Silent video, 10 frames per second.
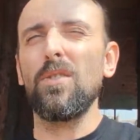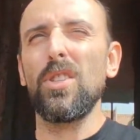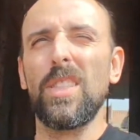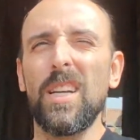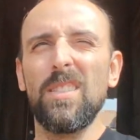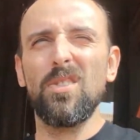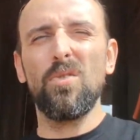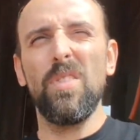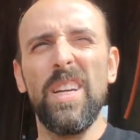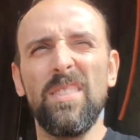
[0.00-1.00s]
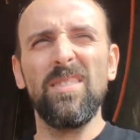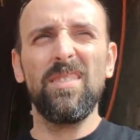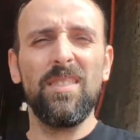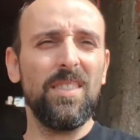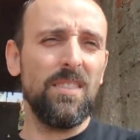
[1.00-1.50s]
Hoje tá chovendo,
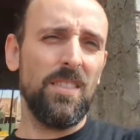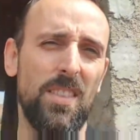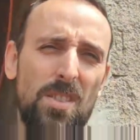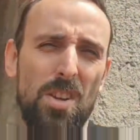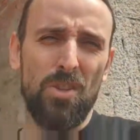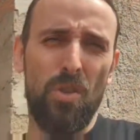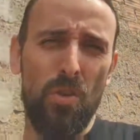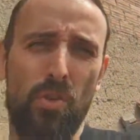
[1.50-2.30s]
só